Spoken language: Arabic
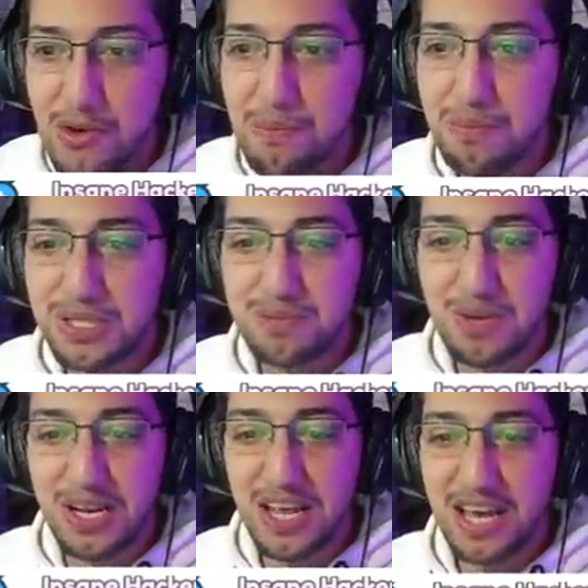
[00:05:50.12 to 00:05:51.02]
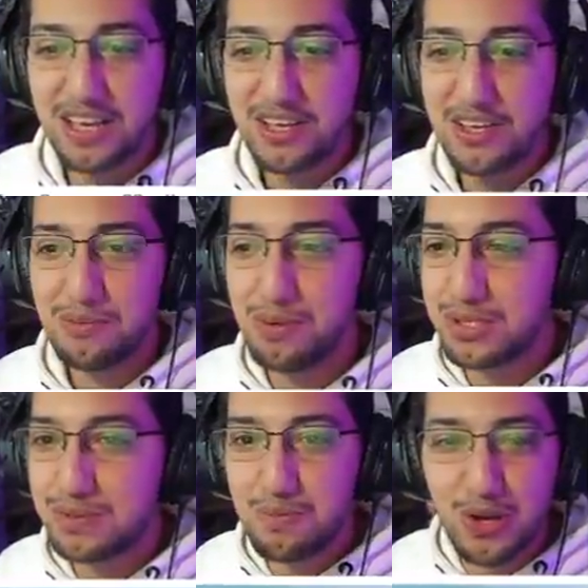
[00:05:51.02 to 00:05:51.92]
والنبي بسم الله
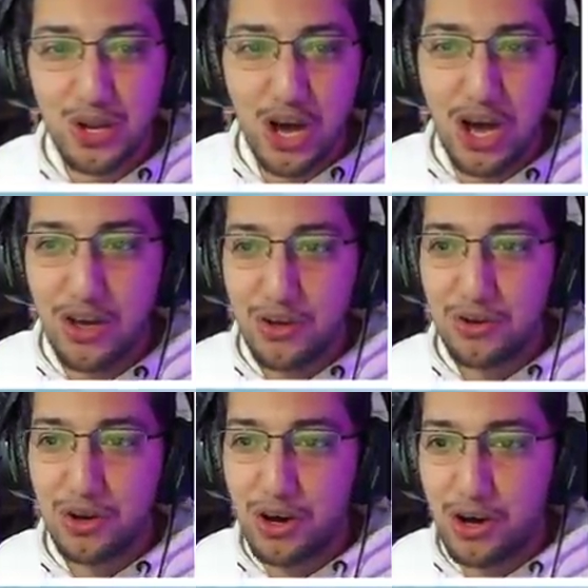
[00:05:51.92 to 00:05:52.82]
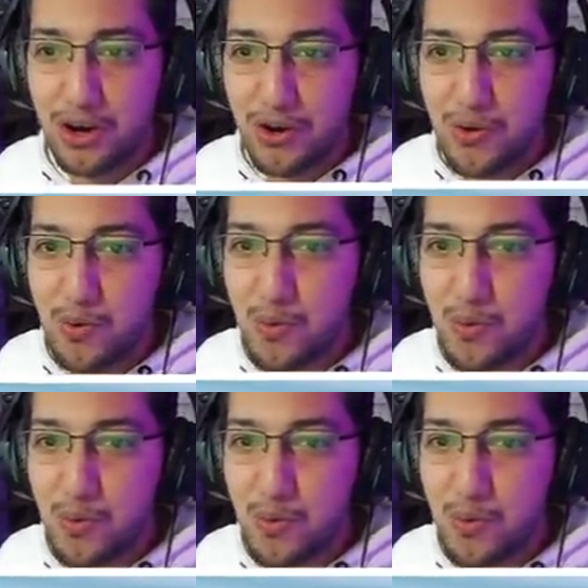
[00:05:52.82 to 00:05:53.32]
بسم الله اه ايه ده؟